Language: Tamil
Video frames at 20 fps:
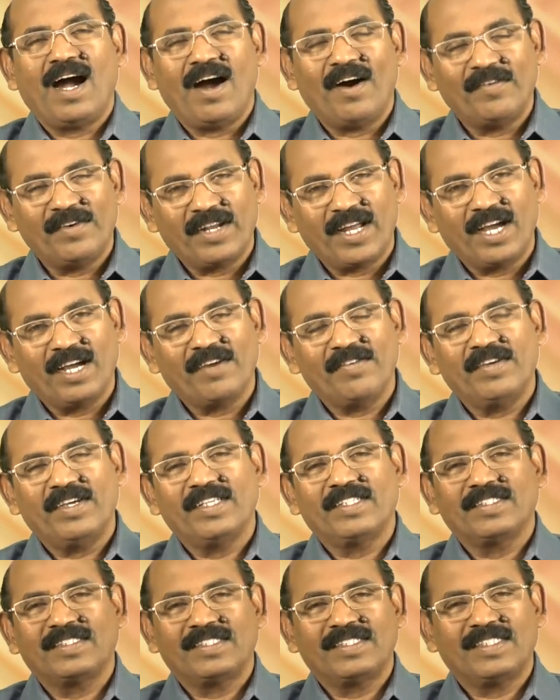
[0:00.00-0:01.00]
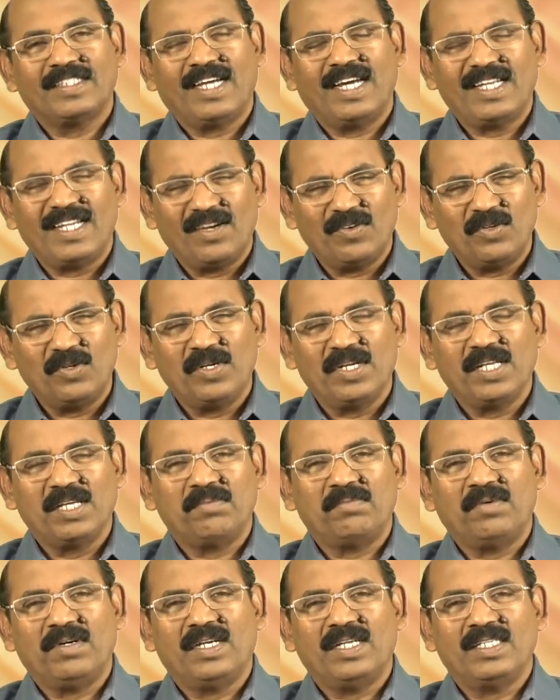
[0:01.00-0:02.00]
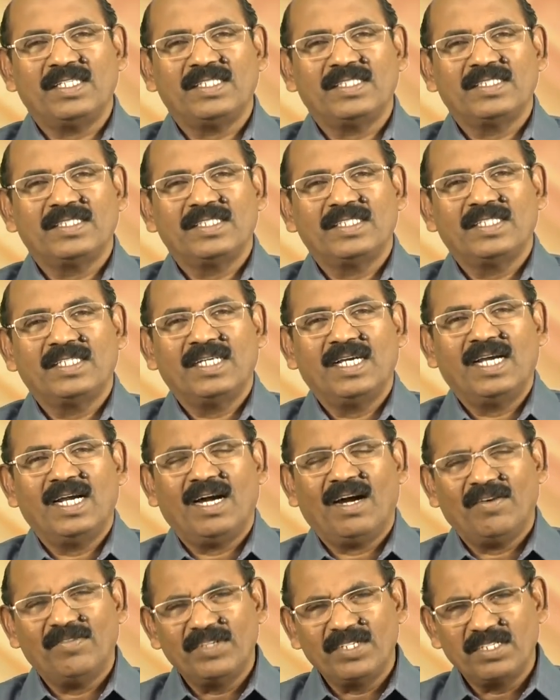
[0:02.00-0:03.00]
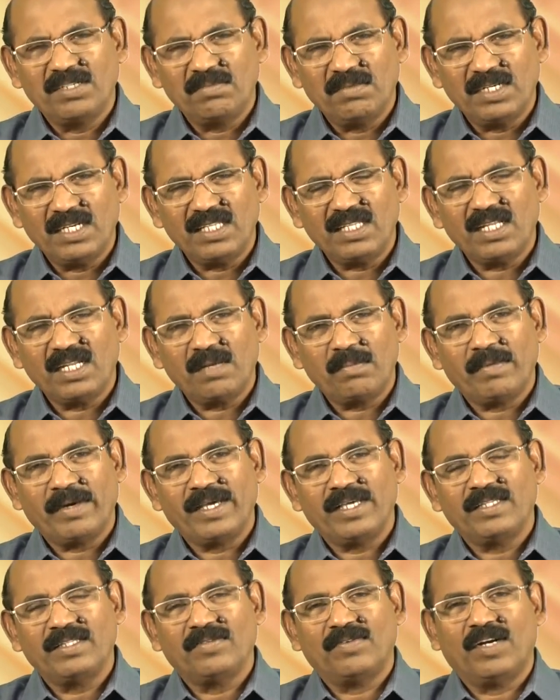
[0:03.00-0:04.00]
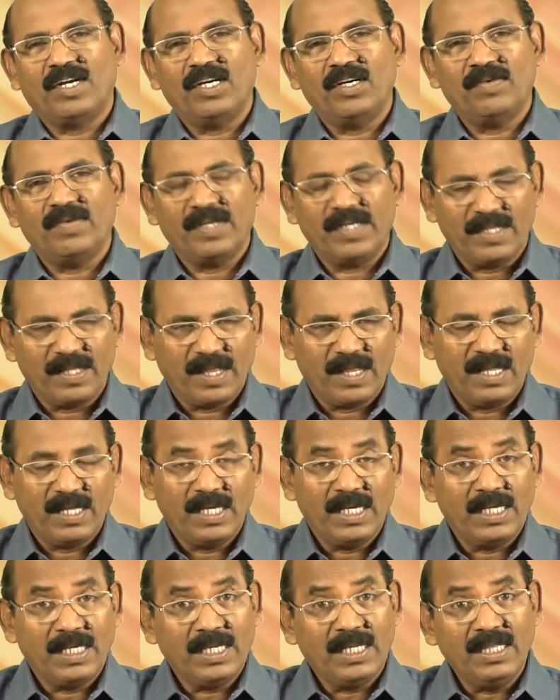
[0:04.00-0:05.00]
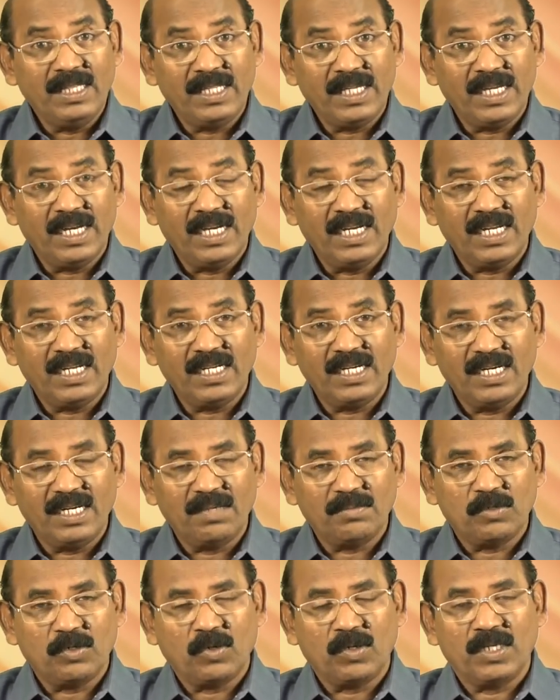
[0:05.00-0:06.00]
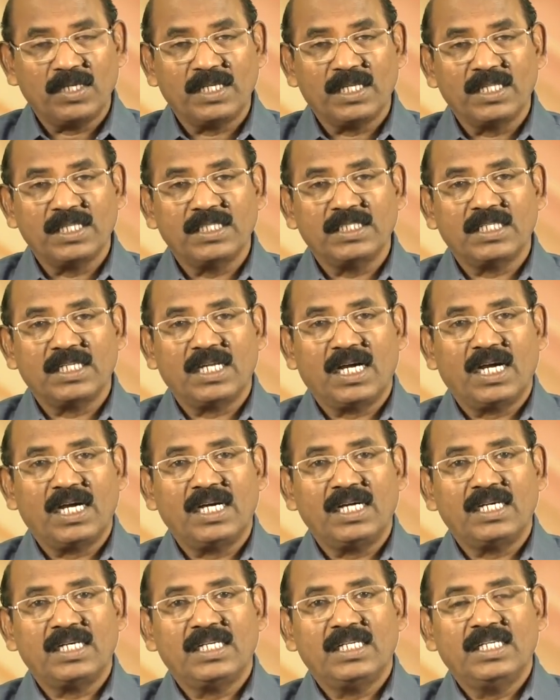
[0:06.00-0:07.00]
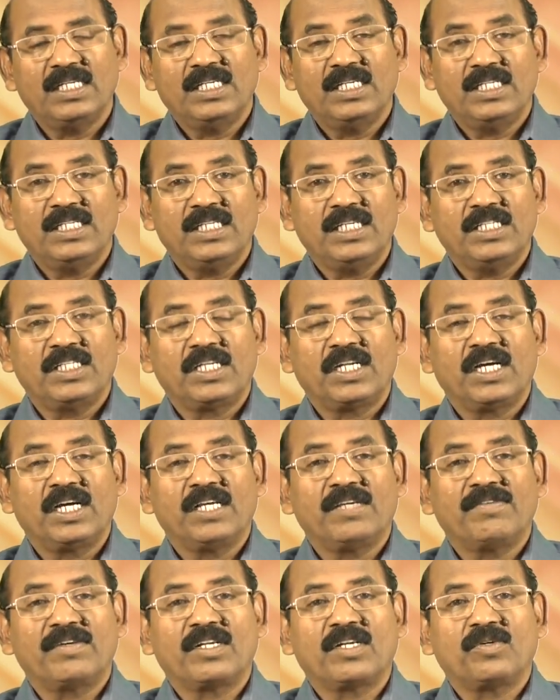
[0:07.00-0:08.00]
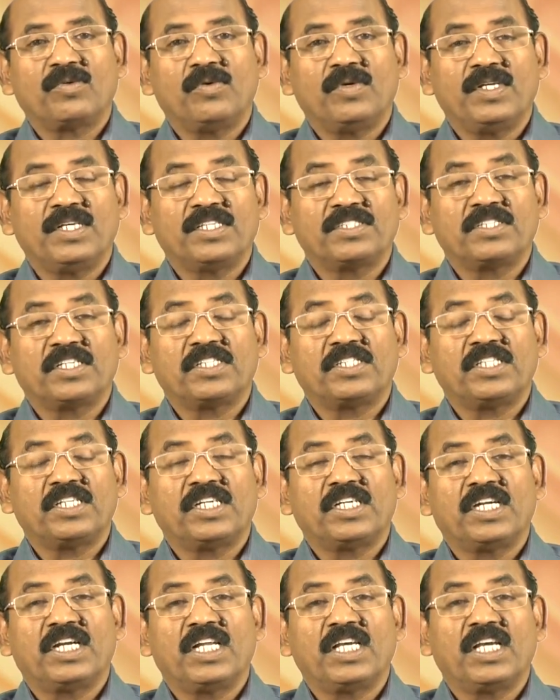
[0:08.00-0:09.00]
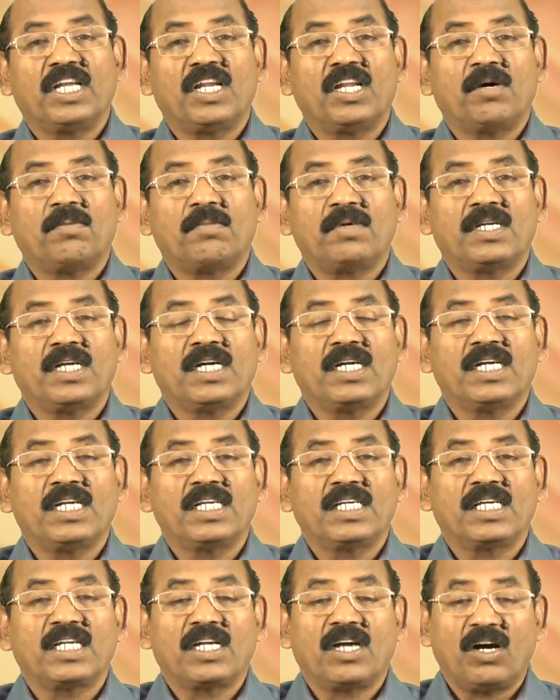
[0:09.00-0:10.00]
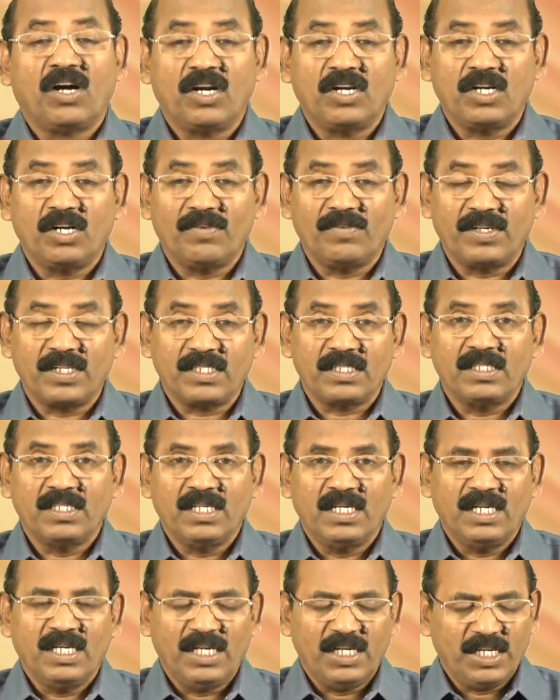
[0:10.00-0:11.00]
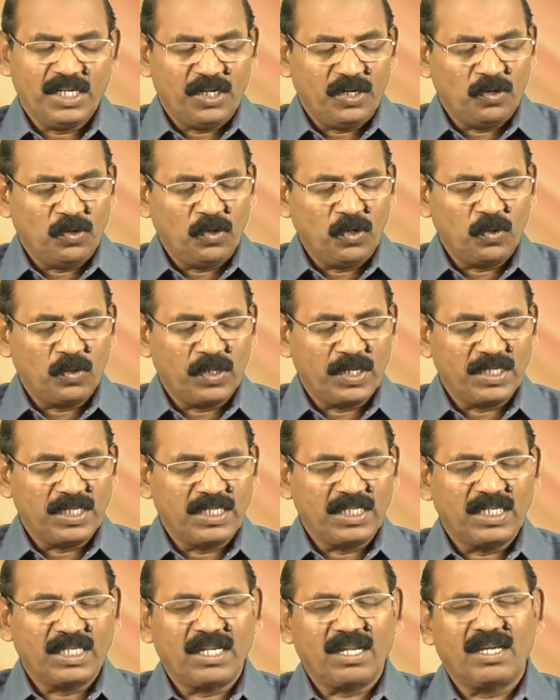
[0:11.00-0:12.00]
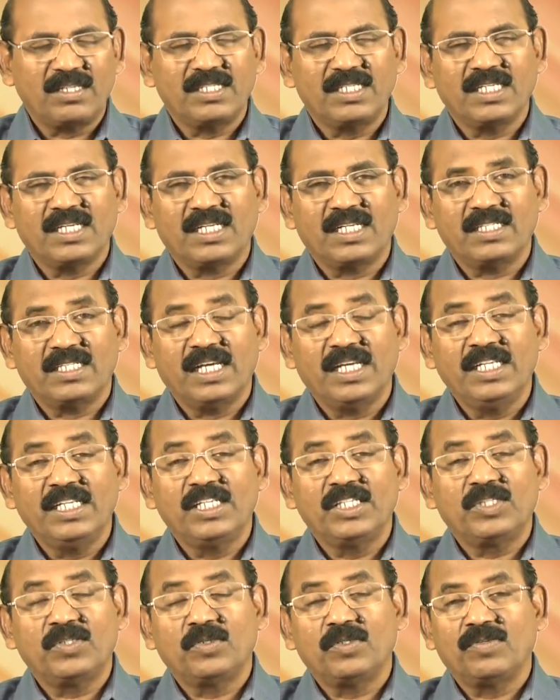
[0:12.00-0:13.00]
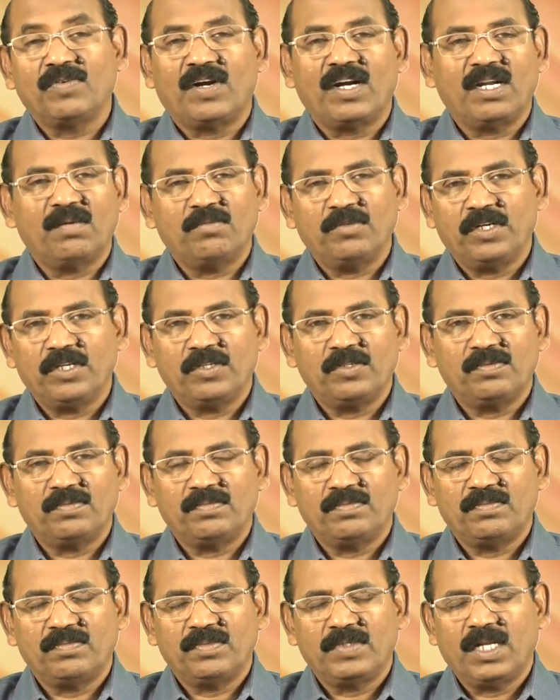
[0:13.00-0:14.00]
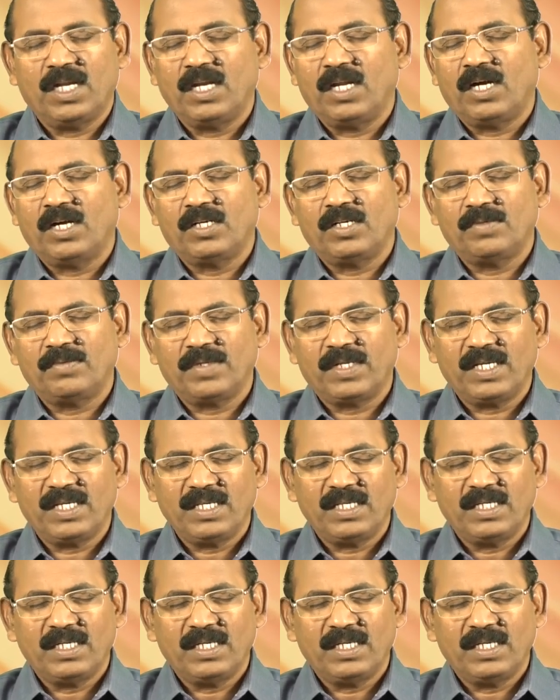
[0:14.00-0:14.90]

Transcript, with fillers: அவராகவே நான் அவருடைய பிள்ளை அவருக்கு மட்டும்தான் நான் பயந்து வாழ்வேன் இந்த எண்ணங்கள் நமக்குள்ள இருந்துச்சுன்னா எதிராகி வரக்கூடிய சத்துருக்களை எல்லாம் முடங்கடிக்கிற ஆண்டவர் என்னோடு கூட இருக்கிறார் என்கிற தைரியத்தோடு வாழ முடியும் நல்ல ஆண்டவரே